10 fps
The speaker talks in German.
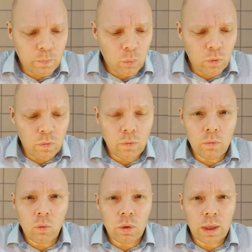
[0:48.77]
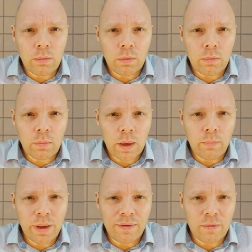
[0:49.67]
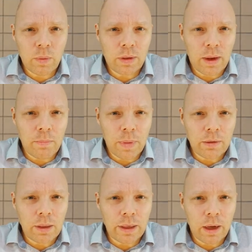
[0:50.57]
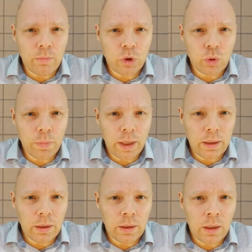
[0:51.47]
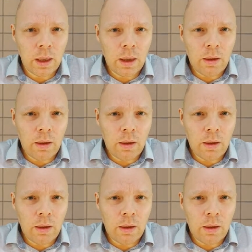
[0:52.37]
müsstest du dann am besten mit deinem Mathelehrer besprechen,